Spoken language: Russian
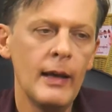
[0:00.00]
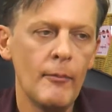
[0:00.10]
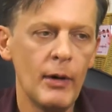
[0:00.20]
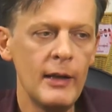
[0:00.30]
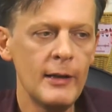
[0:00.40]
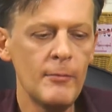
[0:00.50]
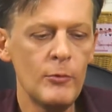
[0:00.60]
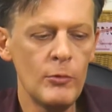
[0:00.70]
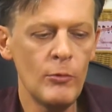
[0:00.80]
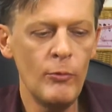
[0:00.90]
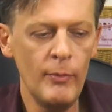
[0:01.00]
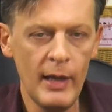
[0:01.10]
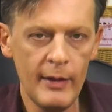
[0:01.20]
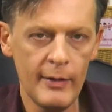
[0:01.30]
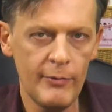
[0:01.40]
Поэтому
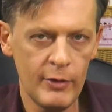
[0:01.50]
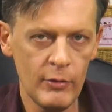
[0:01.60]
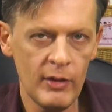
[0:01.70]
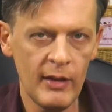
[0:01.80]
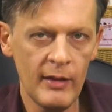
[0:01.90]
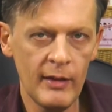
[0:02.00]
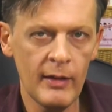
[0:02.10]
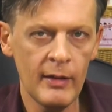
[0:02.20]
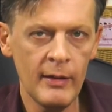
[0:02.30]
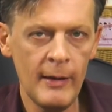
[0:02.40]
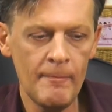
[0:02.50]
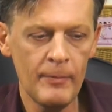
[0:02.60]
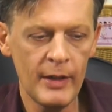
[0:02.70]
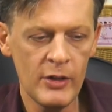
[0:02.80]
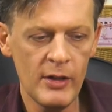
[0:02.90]
умейте все-таки иногда
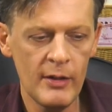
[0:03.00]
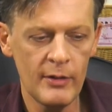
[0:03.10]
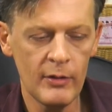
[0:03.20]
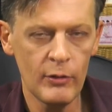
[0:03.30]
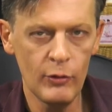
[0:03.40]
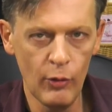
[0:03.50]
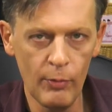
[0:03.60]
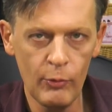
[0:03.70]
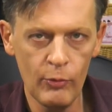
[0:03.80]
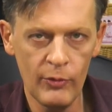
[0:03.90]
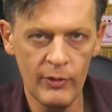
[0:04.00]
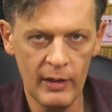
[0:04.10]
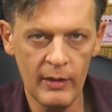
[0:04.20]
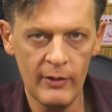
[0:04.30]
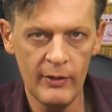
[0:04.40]
нажать кнопку
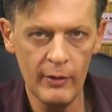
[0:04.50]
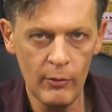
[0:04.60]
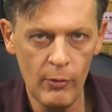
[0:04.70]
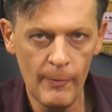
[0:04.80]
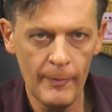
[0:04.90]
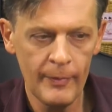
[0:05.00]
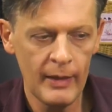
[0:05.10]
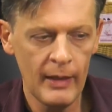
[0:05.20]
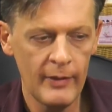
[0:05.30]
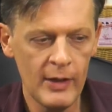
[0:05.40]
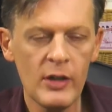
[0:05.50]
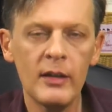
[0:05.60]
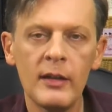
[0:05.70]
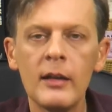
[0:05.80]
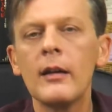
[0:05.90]
«Закрыть сделку», даже
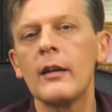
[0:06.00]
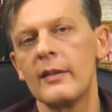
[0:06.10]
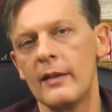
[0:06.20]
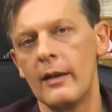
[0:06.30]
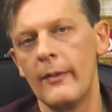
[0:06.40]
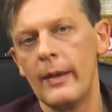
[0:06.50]
когда она красная.